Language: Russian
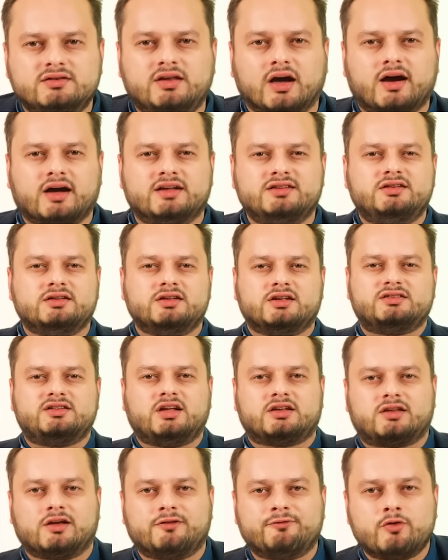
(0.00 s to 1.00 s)
Доходило
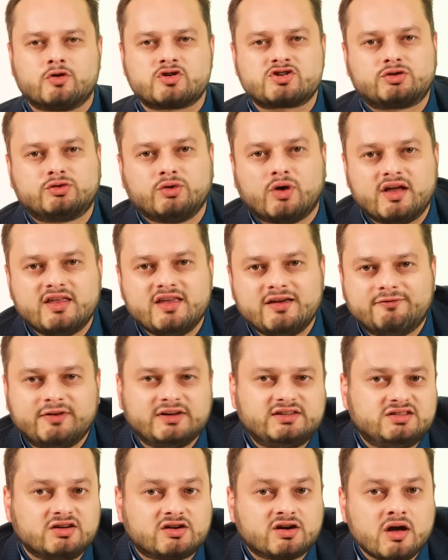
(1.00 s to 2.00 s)
до того, что они в
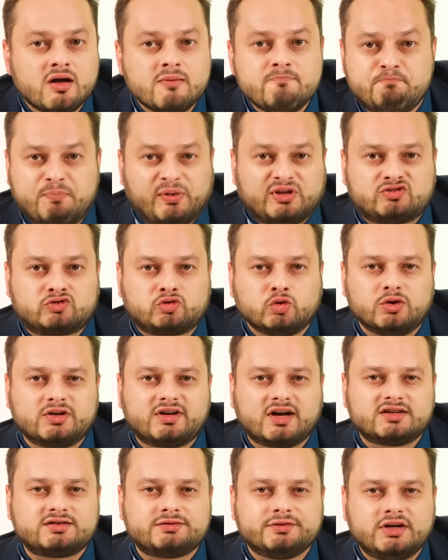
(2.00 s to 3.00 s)
этих
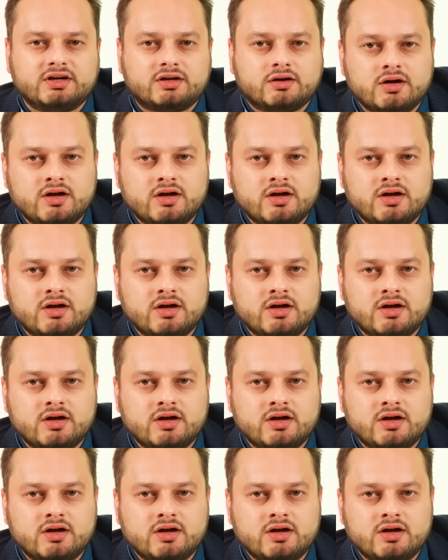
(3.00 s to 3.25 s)
писульках своих